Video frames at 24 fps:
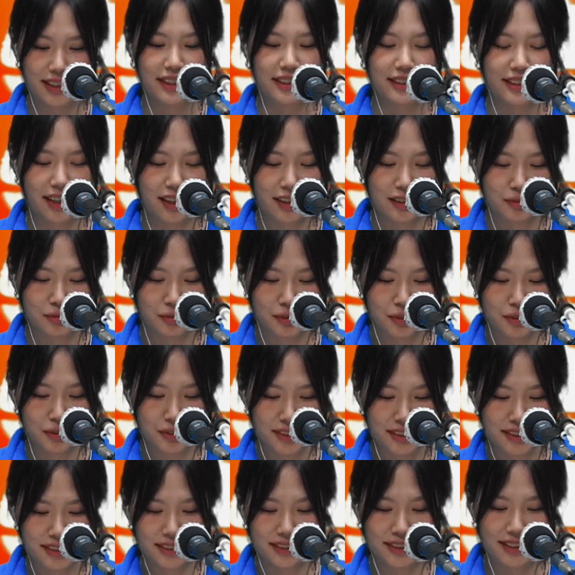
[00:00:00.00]
다음
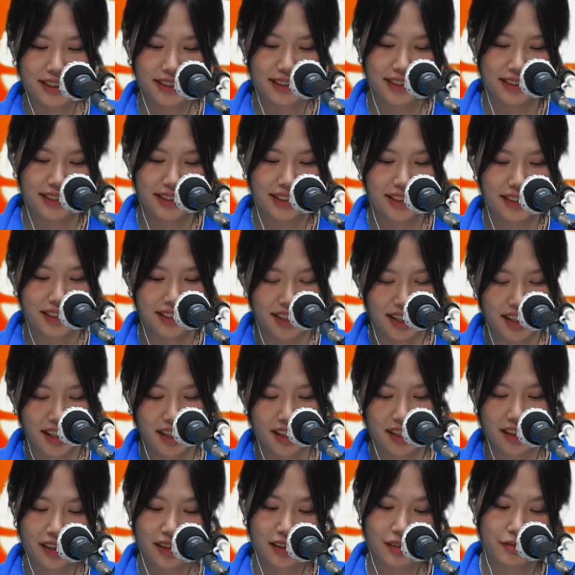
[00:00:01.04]
곡은 니키의
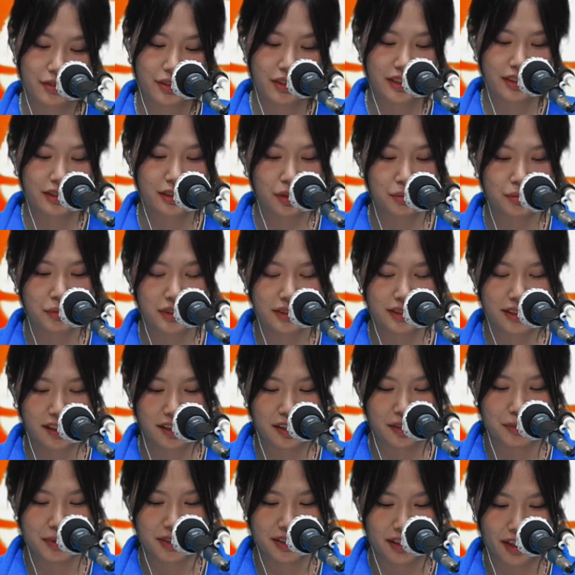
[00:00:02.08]
Every Summer
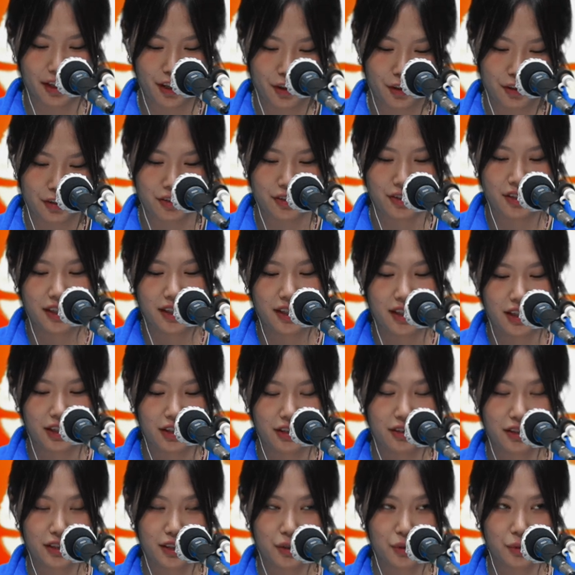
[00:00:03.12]
Time인데요.
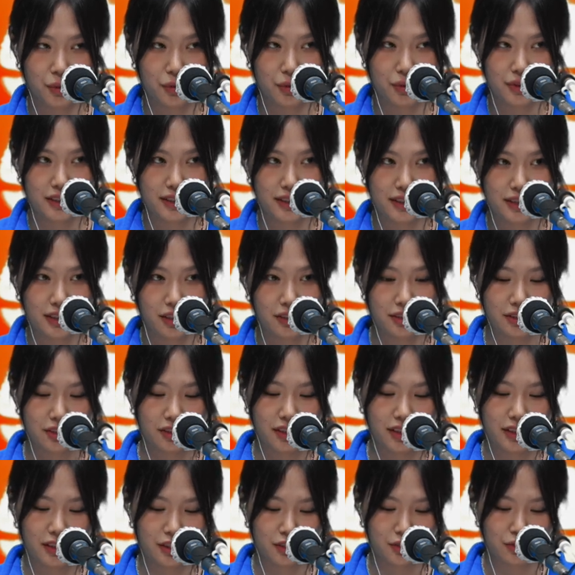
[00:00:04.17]
어, 이 곡을
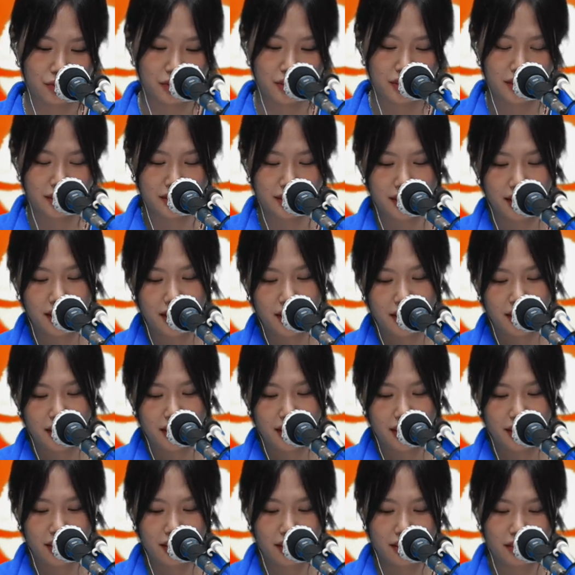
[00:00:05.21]
선정한 이유는
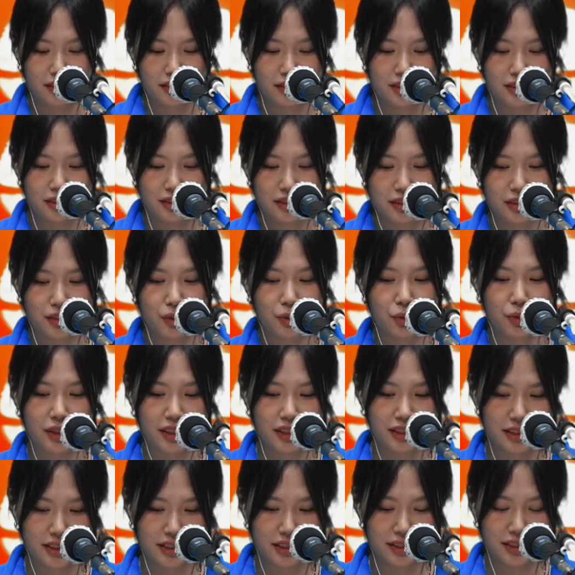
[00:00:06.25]
어, 듣고
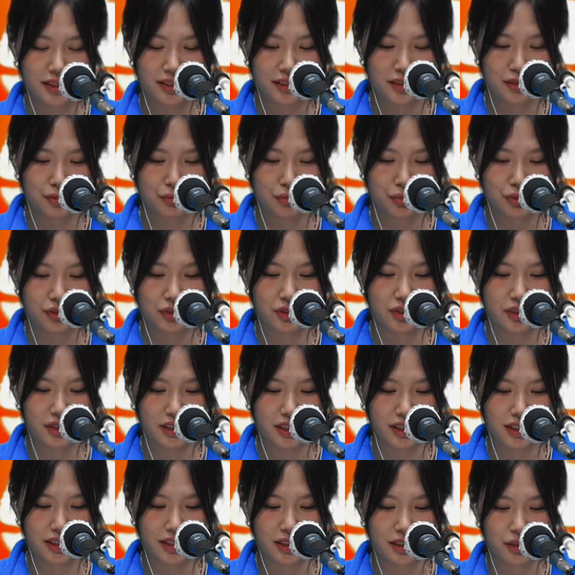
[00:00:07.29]
계신
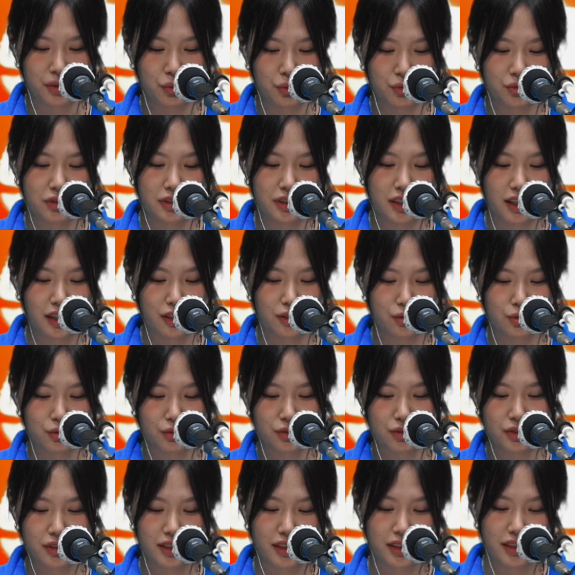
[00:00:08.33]
분들이 오늘 하루
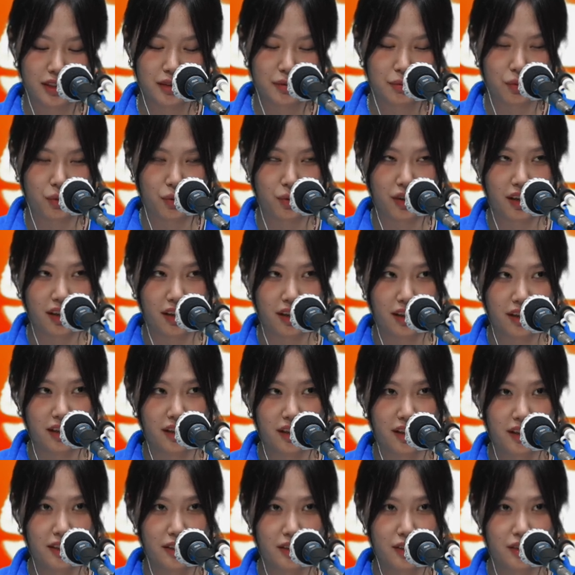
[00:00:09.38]
뭔가
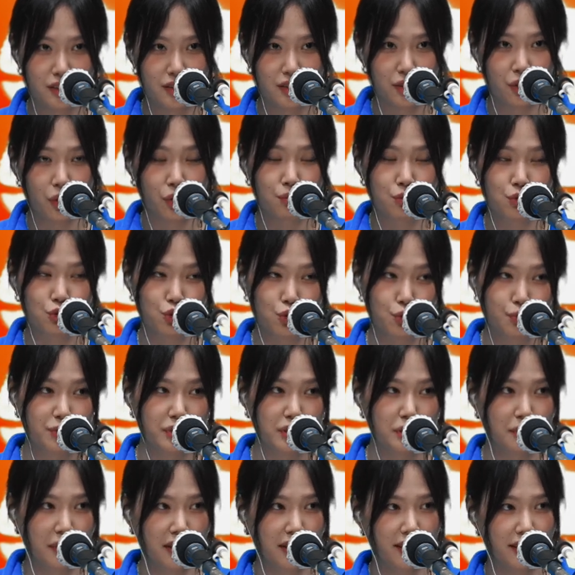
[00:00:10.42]
너무
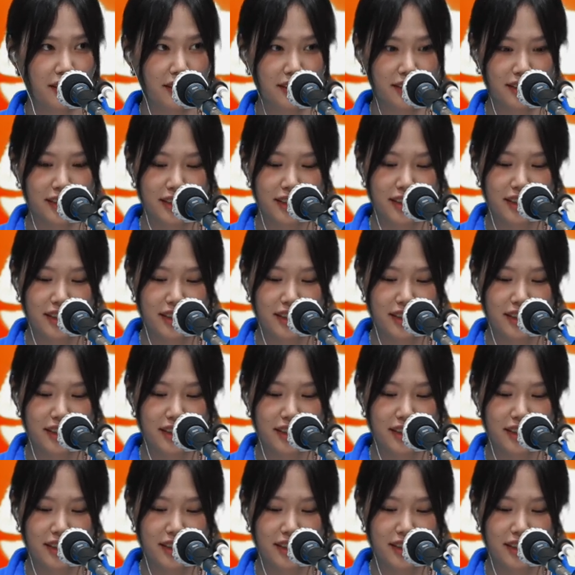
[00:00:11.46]
춥지만